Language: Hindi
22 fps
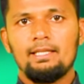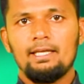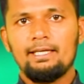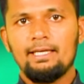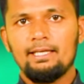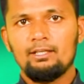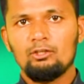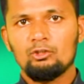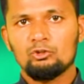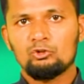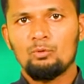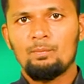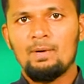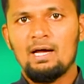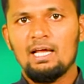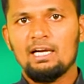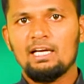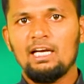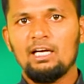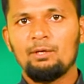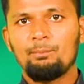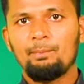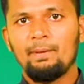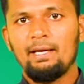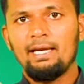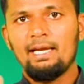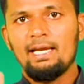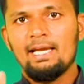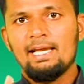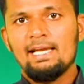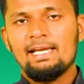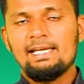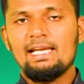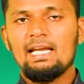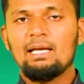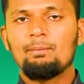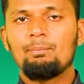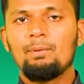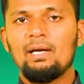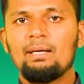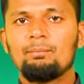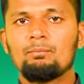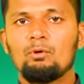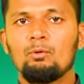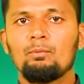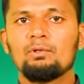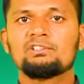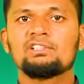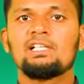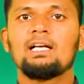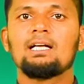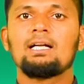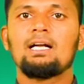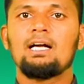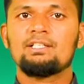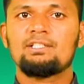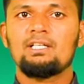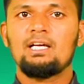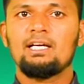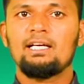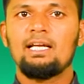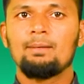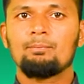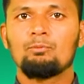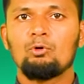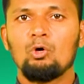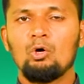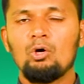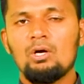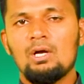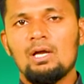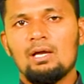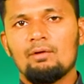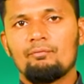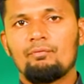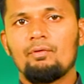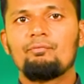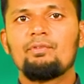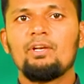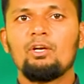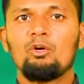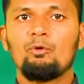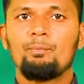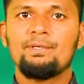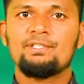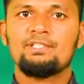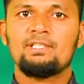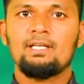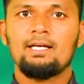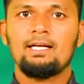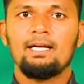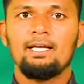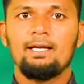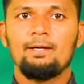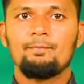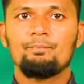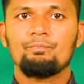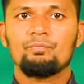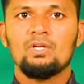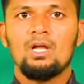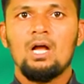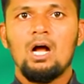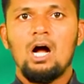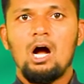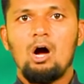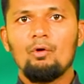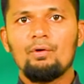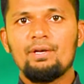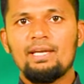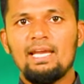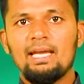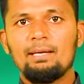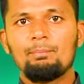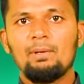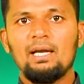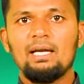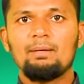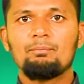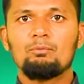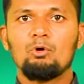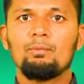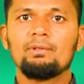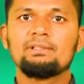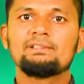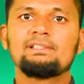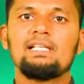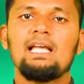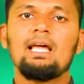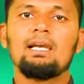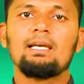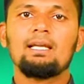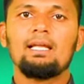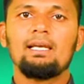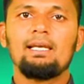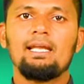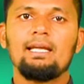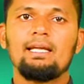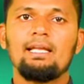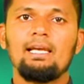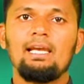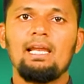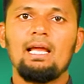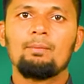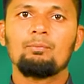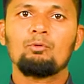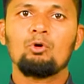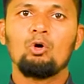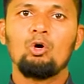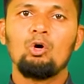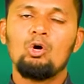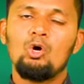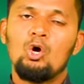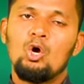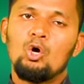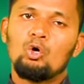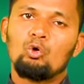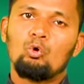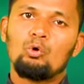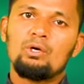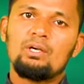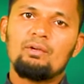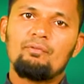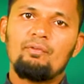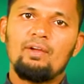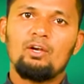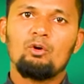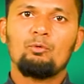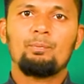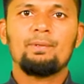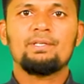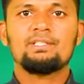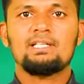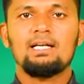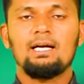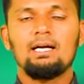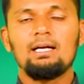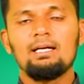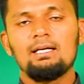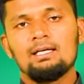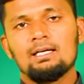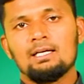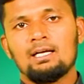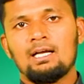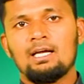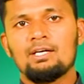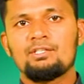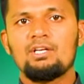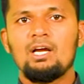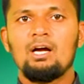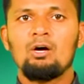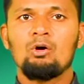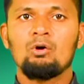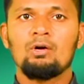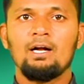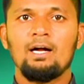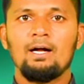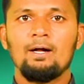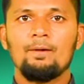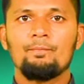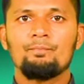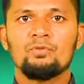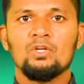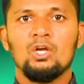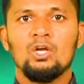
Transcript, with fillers: देखिए दोस्तों मार्केट में एक प्लेट मोमोज का कास्ट आके आपको फिफ्टी रुपीज़ तक है और एक प्लेट मोमोज तैयार करने के लिए आपको ट्वेंटी फाइव रुपीज़ का खर्चा होगा